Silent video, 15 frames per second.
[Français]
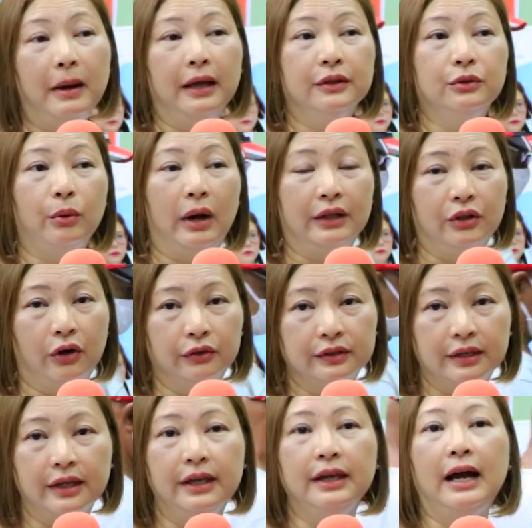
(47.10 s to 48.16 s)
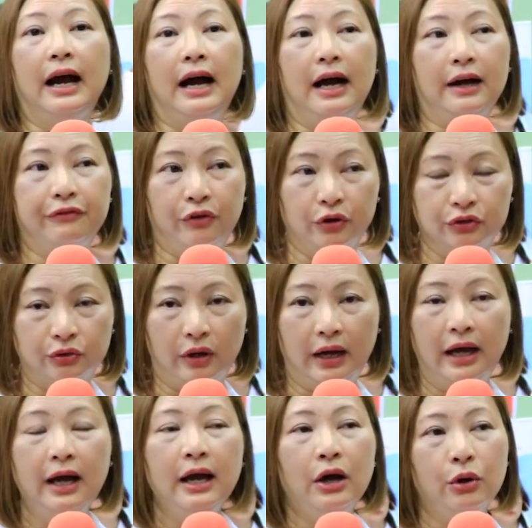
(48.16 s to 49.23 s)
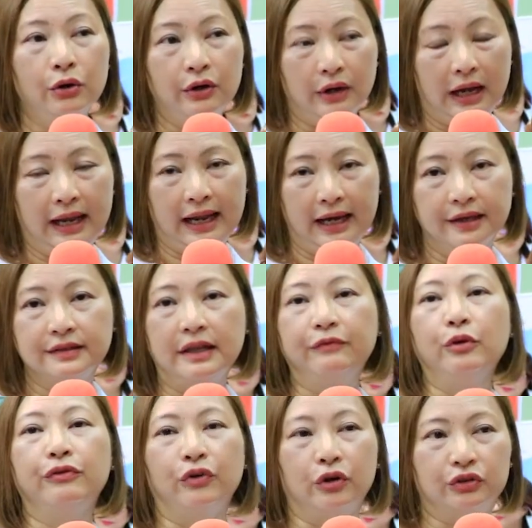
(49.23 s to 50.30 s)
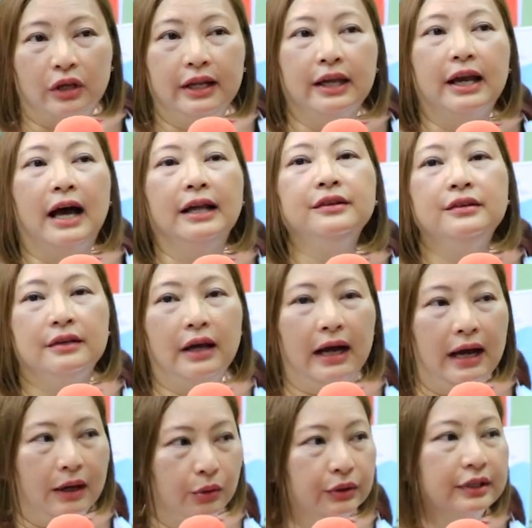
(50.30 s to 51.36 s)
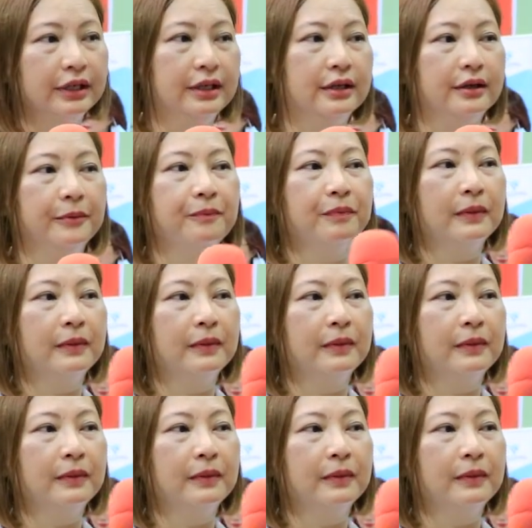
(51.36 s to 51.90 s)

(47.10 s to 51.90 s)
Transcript: ben, droit d'entrée à François euh, à la réserve de François Légat à Rodrigue.